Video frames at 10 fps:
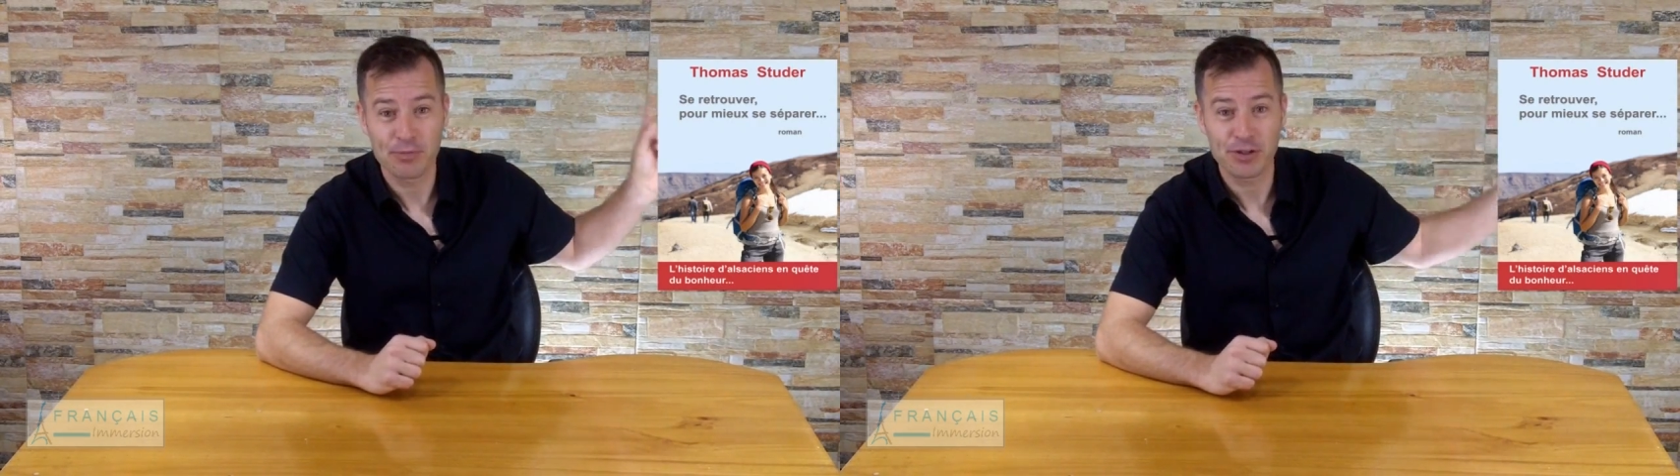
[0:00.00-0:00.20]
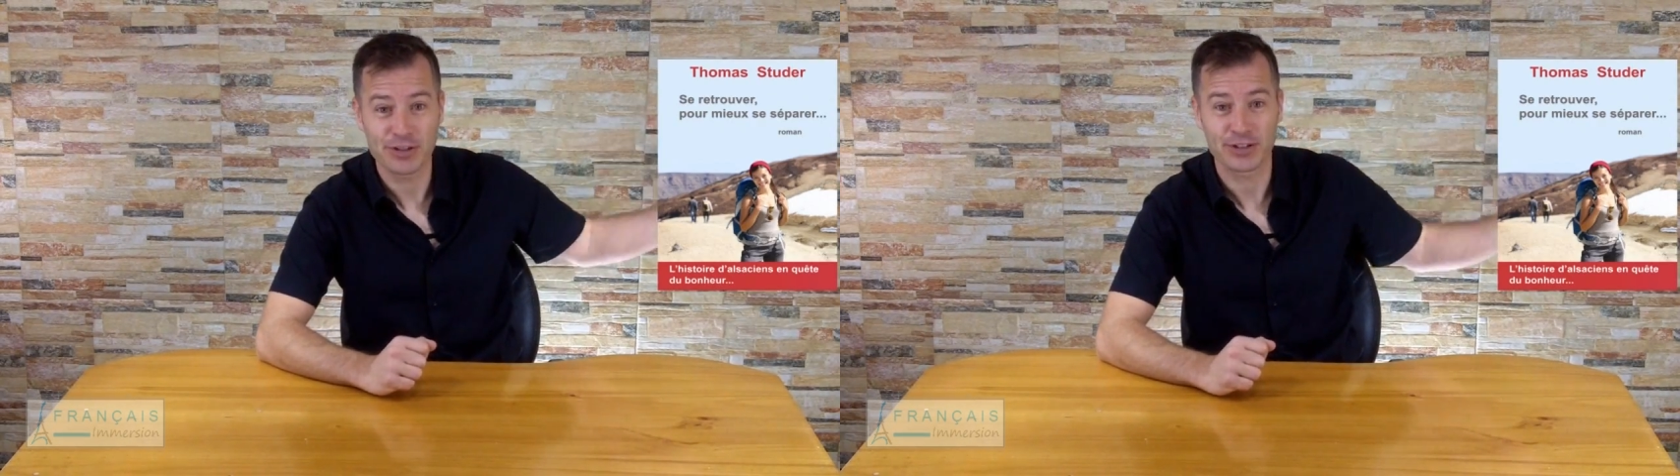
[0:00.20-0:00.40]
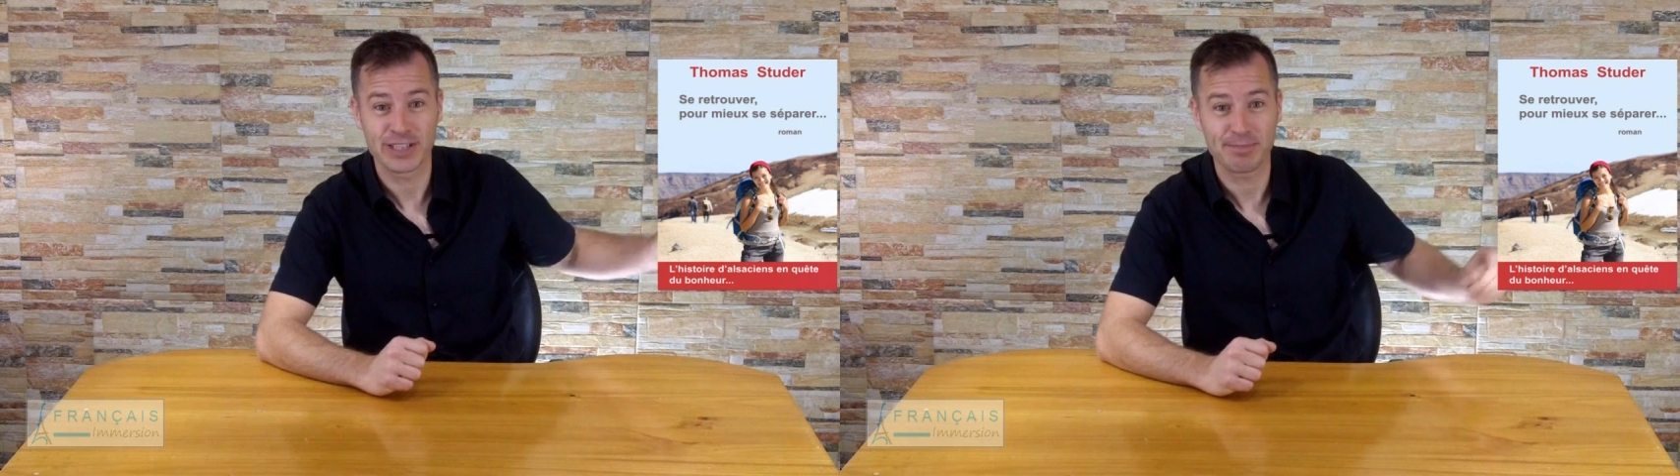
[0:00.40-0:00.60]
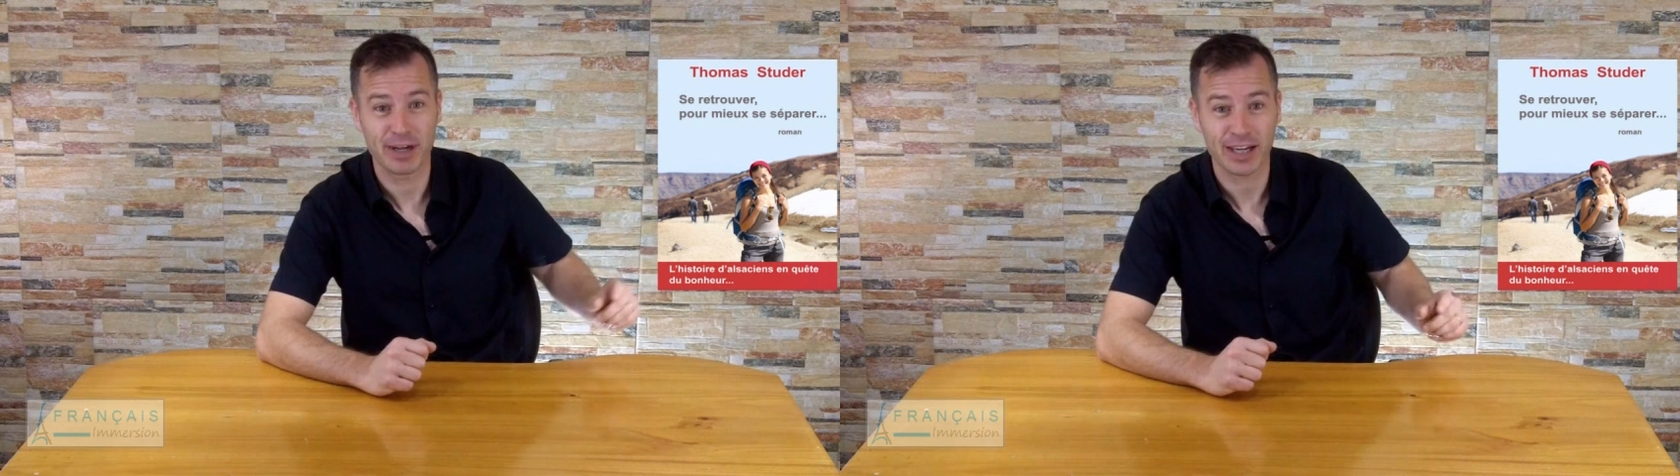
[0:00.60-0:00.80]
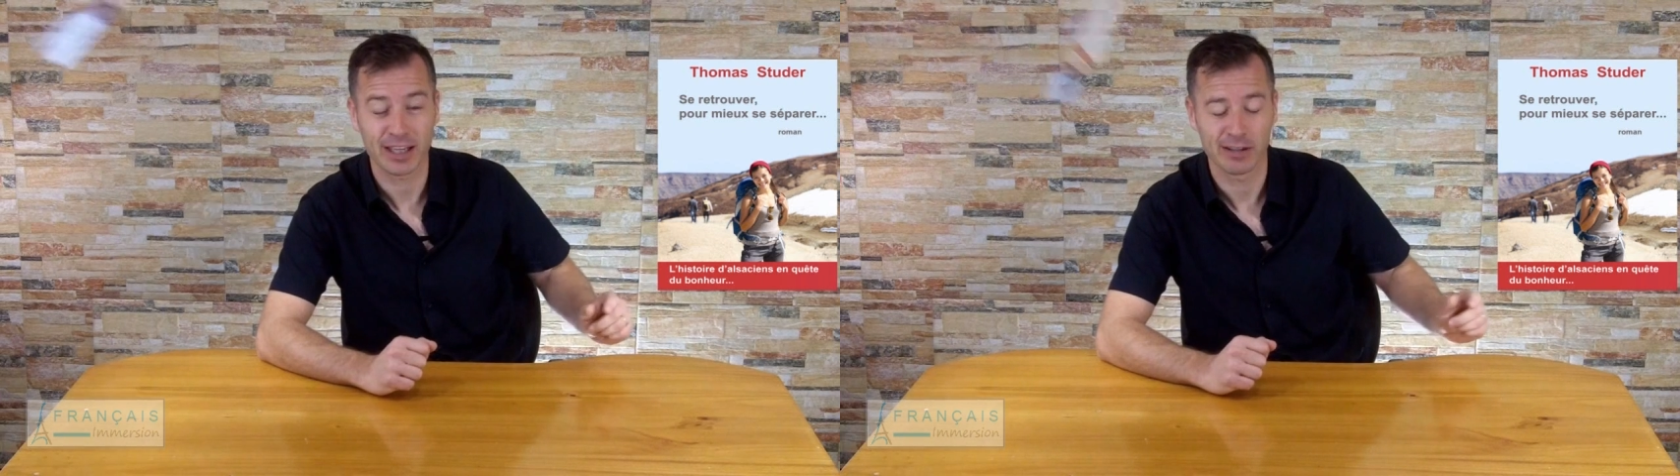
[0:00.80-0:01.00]
mieux se
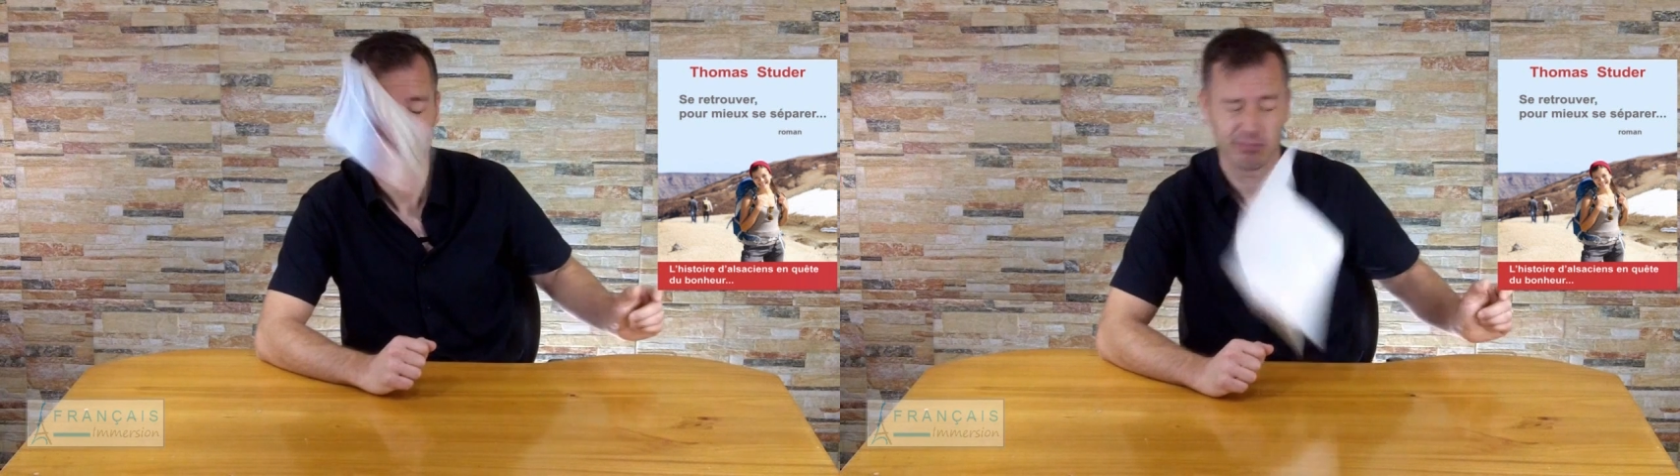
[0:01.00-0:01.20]
séparer.